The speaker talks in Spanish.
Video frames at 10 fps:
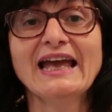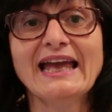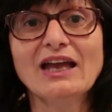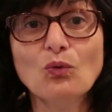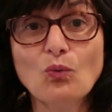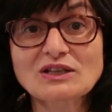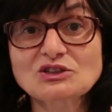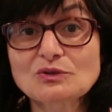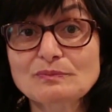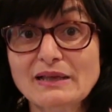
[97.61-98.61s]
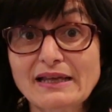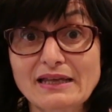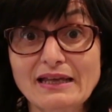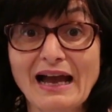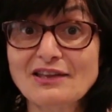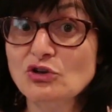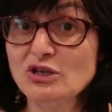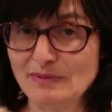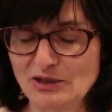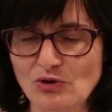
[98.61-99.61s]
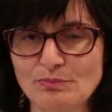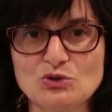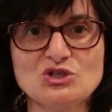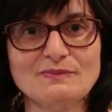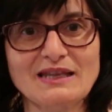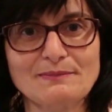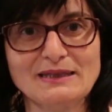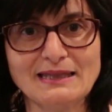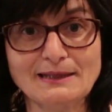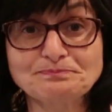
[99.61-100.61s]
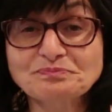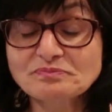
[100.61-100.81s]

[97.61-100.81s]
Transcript: en cuatro eh, años y medio aproximadamente.